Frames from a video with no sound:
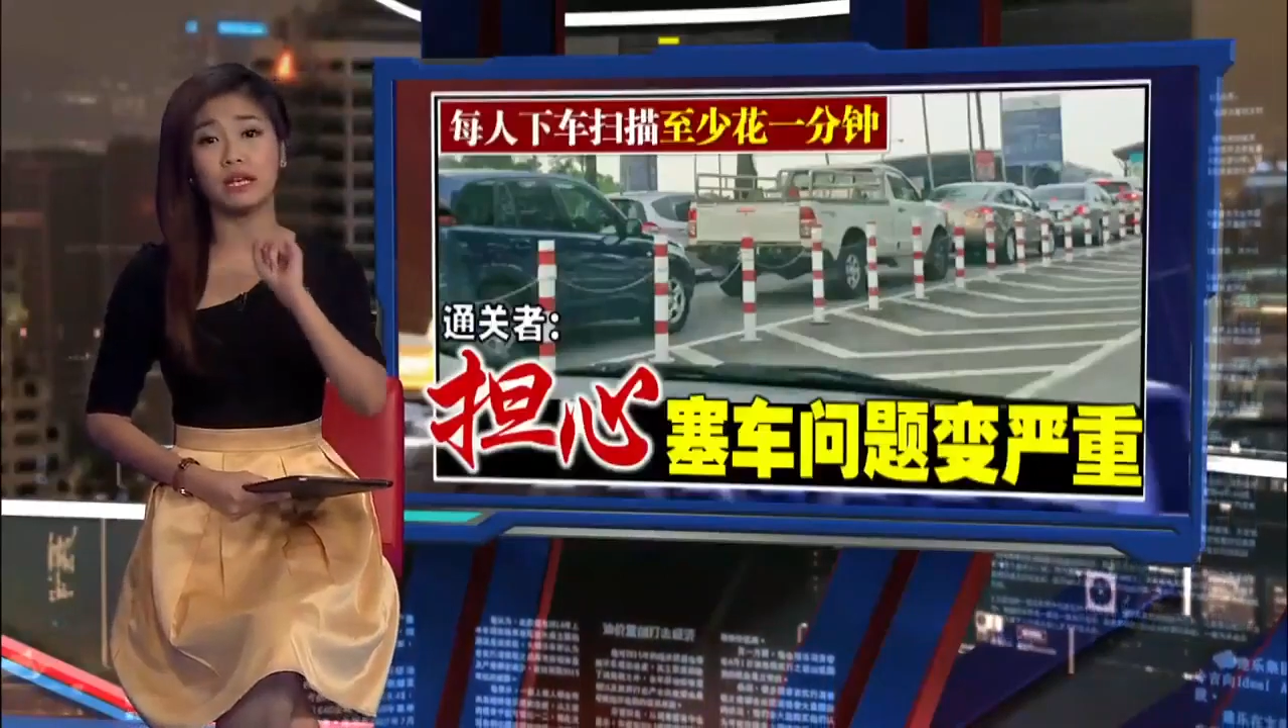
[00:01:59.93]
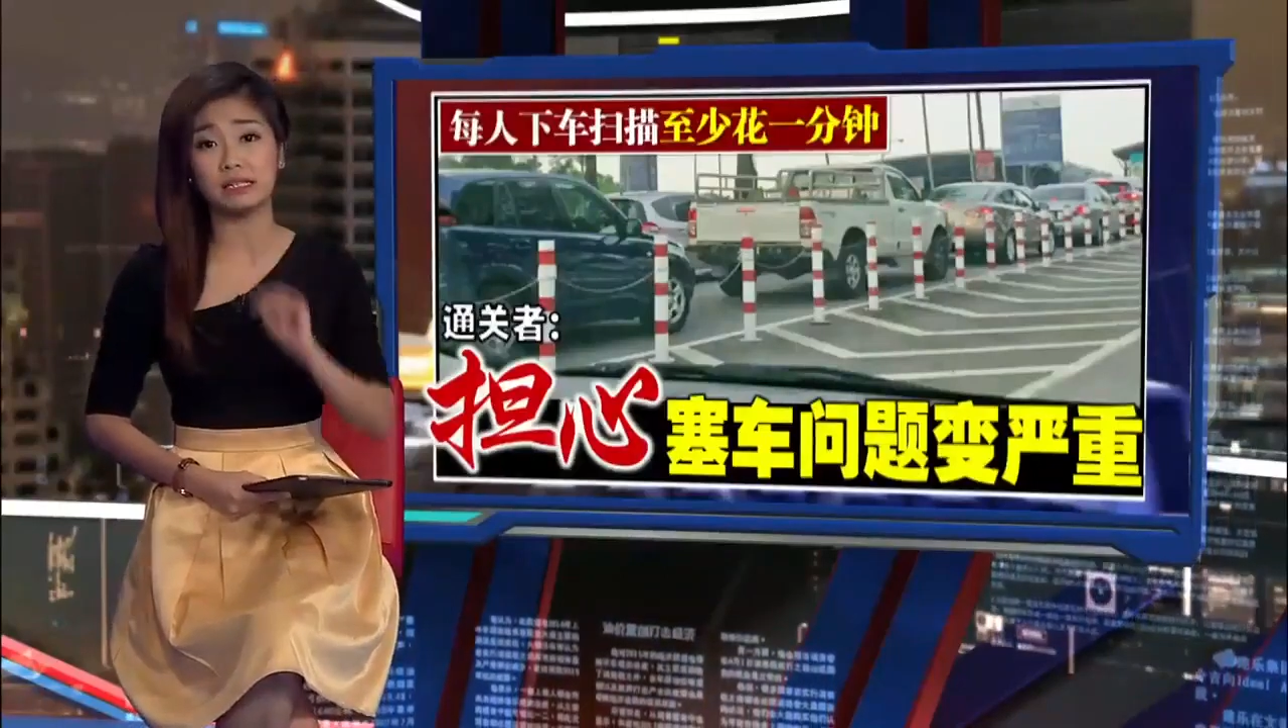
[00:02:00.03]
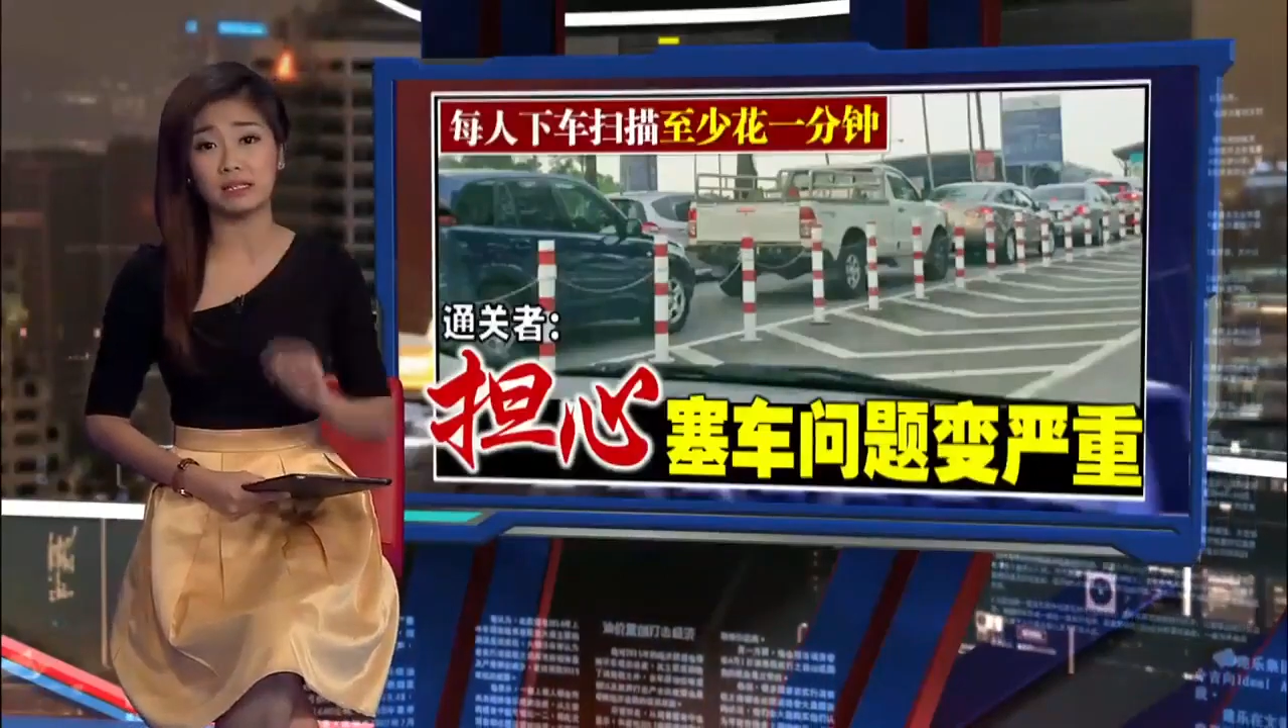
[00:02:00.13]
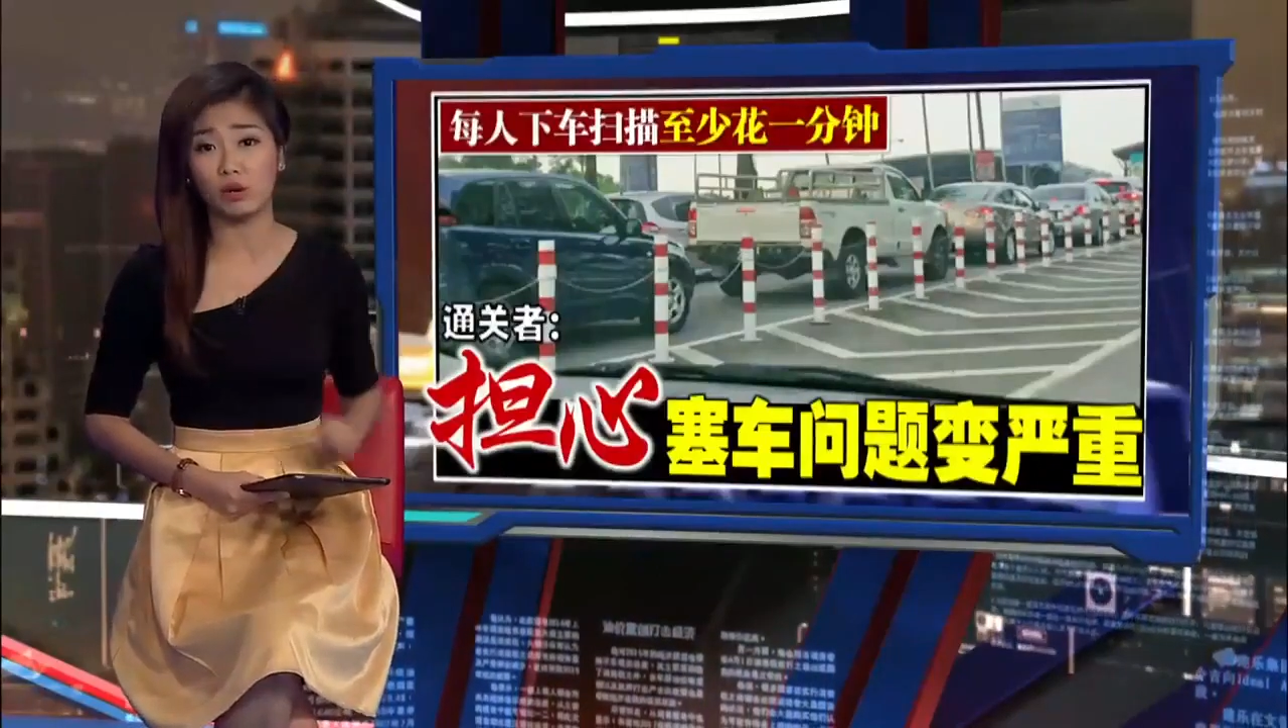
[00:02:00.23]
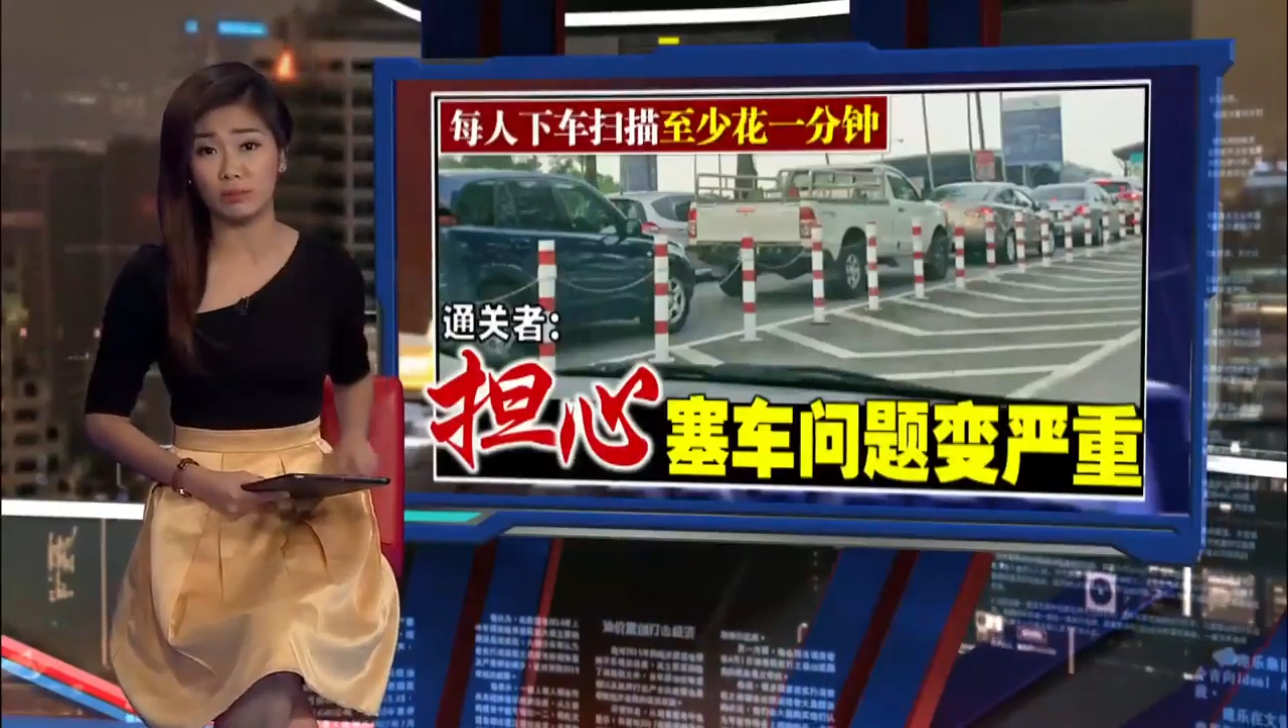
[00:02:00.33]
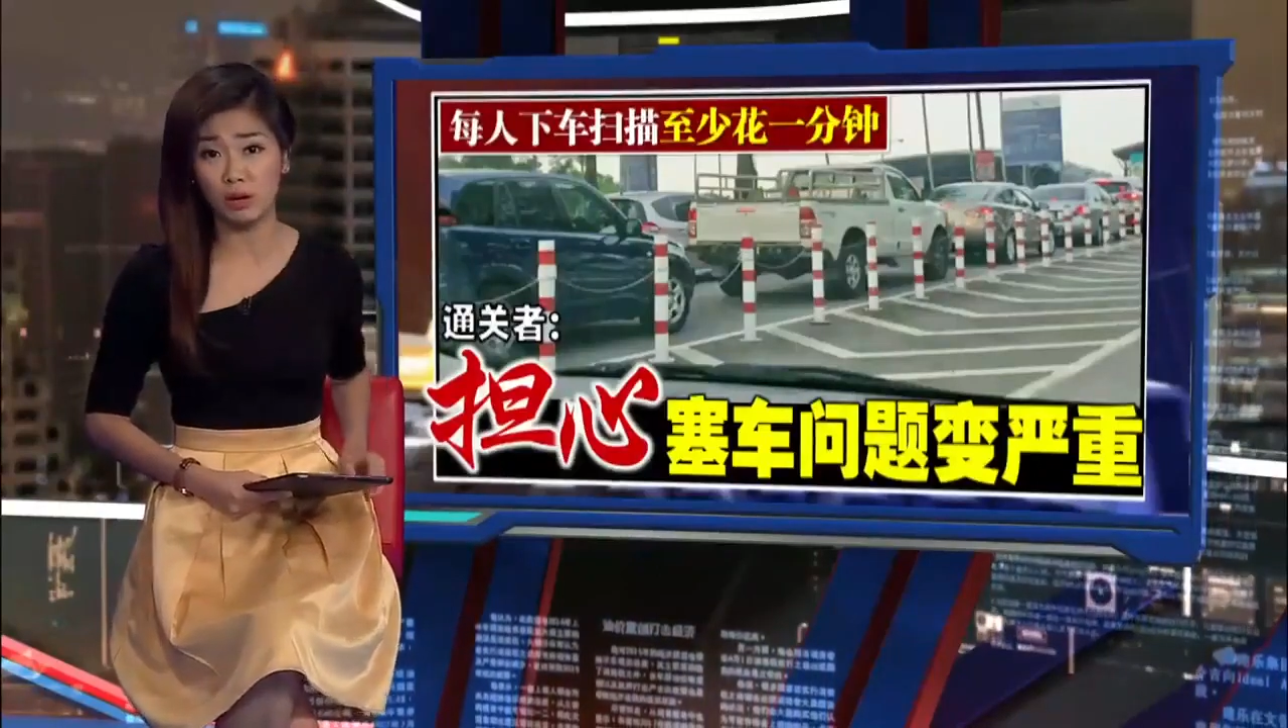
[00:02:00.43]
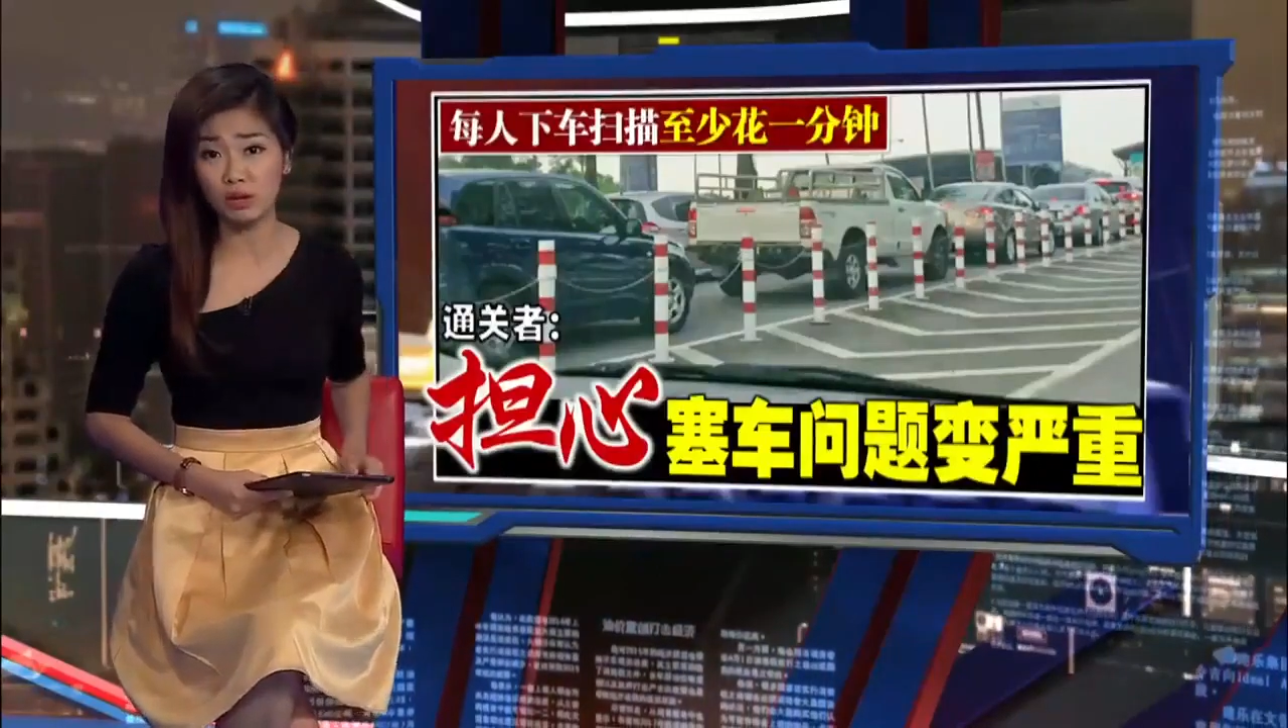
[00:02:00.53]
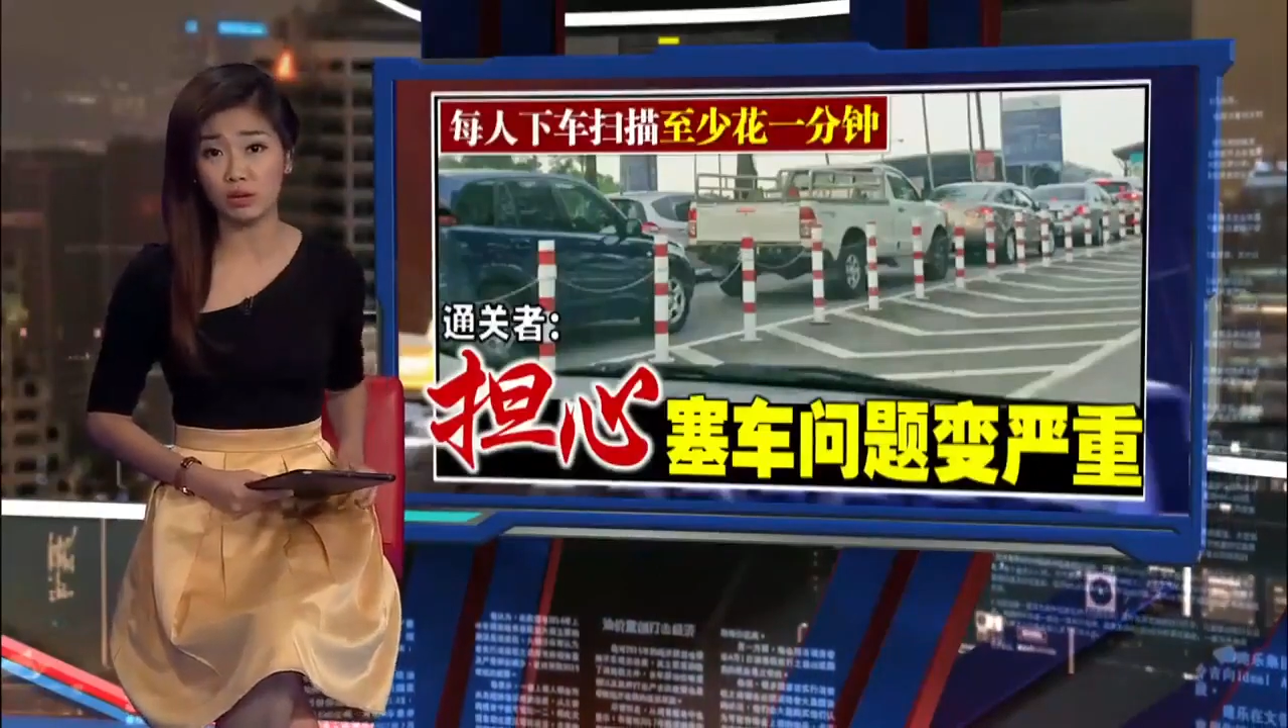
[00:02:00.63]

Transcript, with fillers: 来扫描